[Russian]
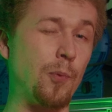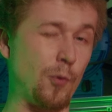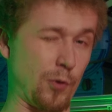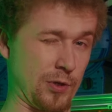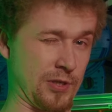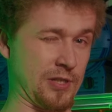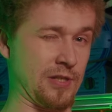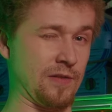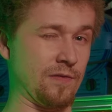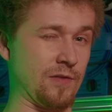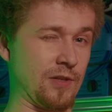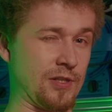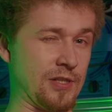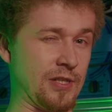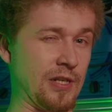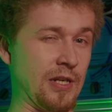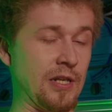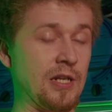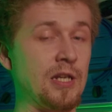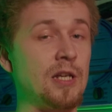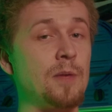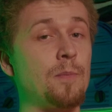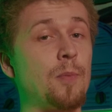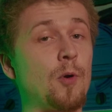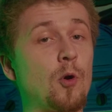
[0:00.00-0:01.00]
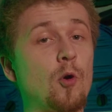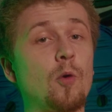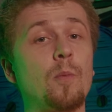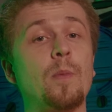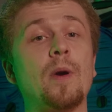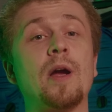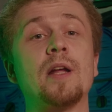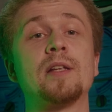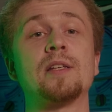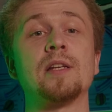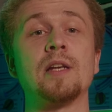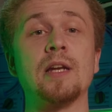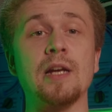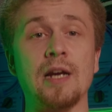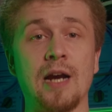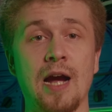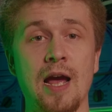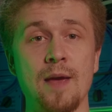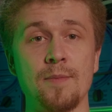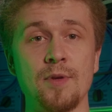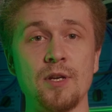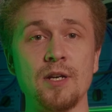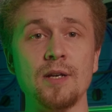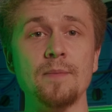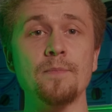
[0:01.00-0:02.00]
пользователей и покупателей
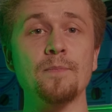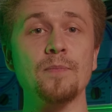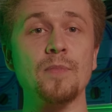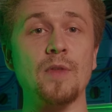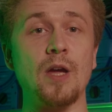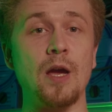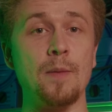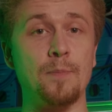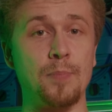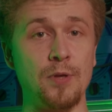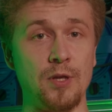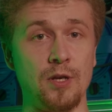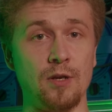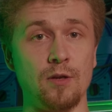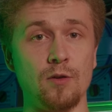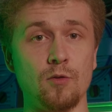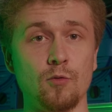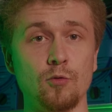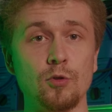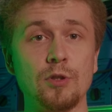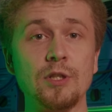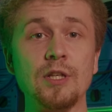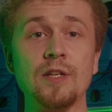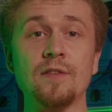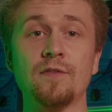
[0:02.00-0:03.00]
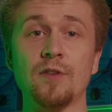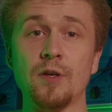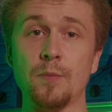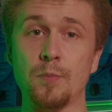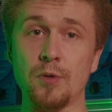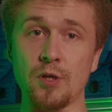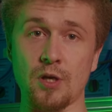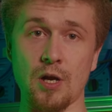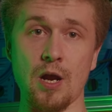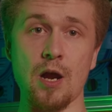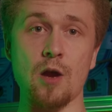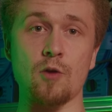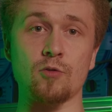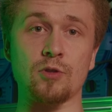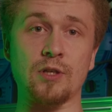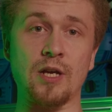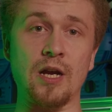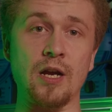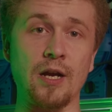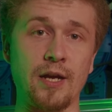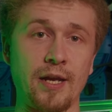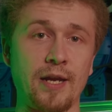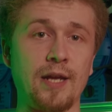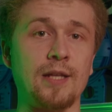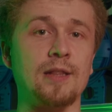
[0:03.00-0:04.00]
камеры оперируют и выбирают
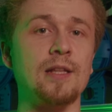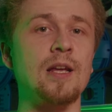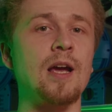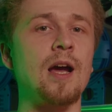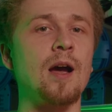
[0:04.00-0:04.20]
конкретное